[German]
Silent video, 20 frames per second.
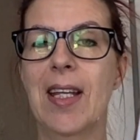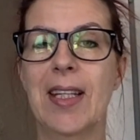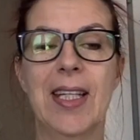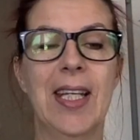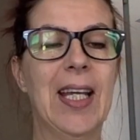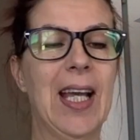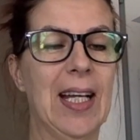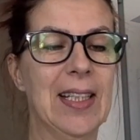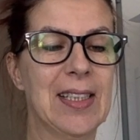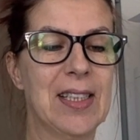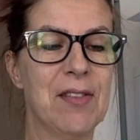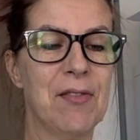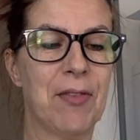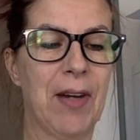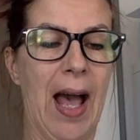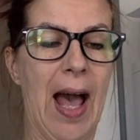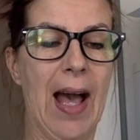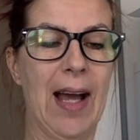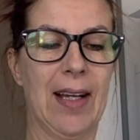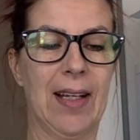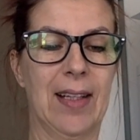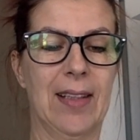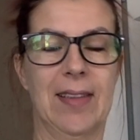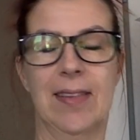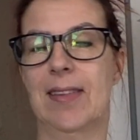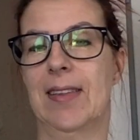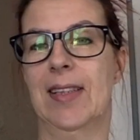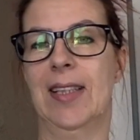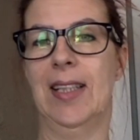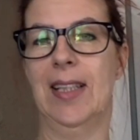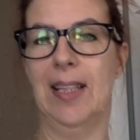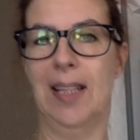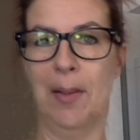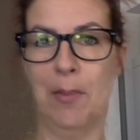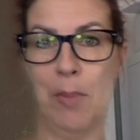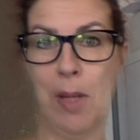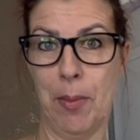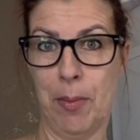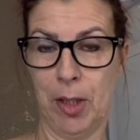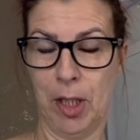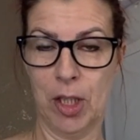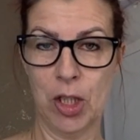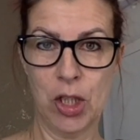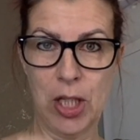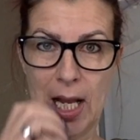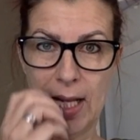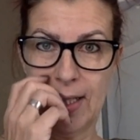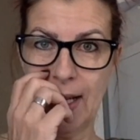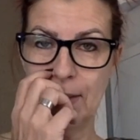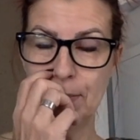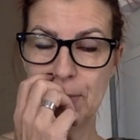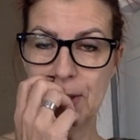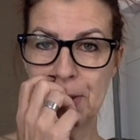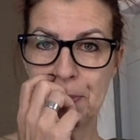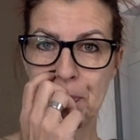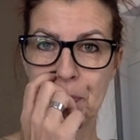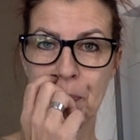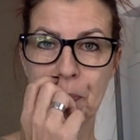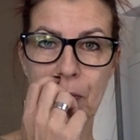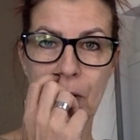die ganzen Fragen, die ihr mir gestellt habt,